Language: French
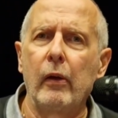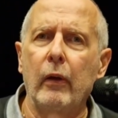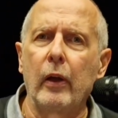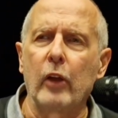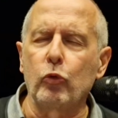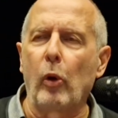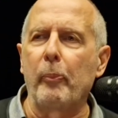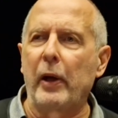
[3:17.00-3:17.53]
elles ne
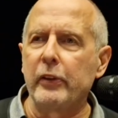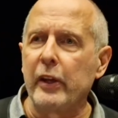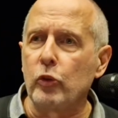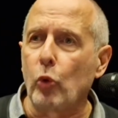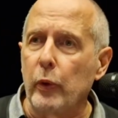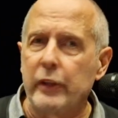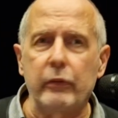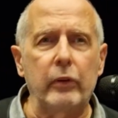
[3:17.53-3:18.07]
soient pas
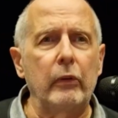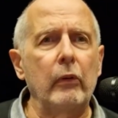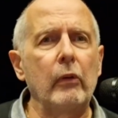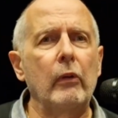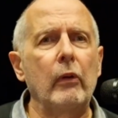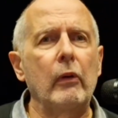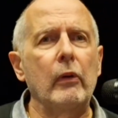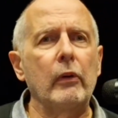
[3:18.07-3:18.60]
détruites,
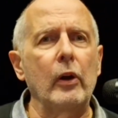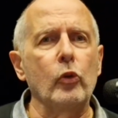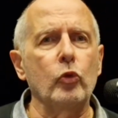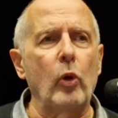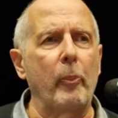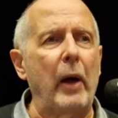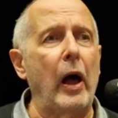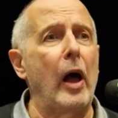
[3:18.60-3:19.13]
qu'elles ne
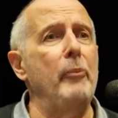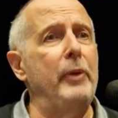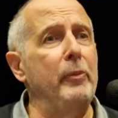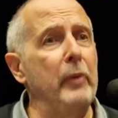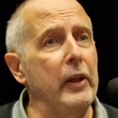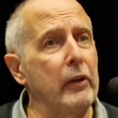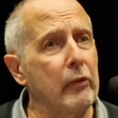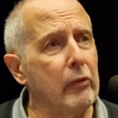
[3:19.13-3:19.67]
soient pas
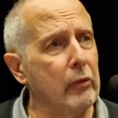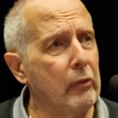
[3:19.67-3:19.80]
abîmées.